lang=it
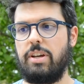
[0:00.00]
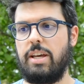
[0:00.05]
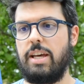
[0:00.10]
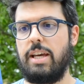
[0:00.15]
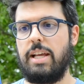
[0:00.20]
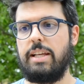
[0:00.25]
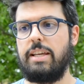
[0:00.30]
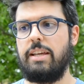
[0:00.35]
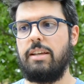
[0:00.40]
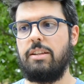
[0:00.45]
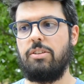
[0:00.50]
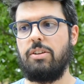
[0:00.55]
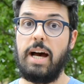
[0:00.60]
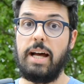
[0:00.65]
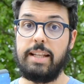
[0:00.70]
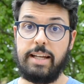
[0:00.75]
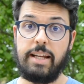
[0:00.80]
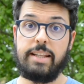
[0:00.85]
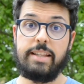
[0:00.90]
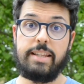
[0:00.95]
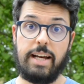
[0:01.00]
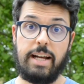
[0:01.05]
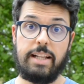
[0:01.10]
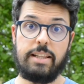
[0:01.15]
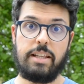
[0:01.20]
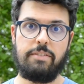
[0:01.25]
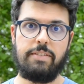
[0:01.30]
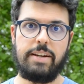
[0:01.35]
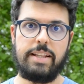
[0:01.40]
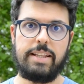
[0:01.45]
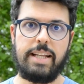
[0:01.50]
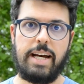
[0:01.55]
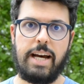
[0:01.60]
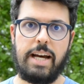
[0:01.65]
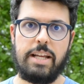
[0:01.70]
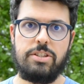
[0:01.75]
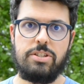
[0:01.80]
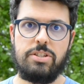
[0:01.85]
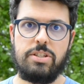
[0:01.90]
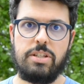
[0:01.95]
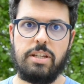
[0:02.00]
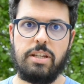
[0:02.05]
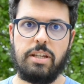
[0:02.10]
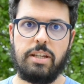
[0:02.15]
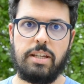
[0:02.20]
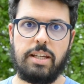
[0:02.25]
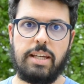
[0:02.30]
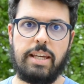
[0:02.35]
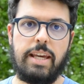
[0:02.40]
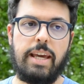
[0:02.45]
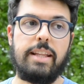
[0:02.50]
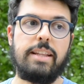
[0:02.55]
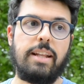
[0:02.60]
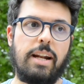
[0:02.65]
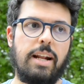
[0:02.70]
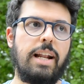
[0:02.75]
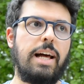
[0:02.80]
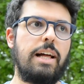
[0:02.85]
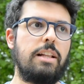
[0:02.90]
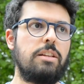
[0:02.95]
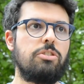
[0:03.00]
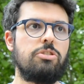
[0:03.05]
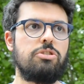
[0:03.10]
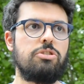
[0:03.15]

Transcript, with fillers: il Kindle ha tanti altri vantaggi che tra l'altro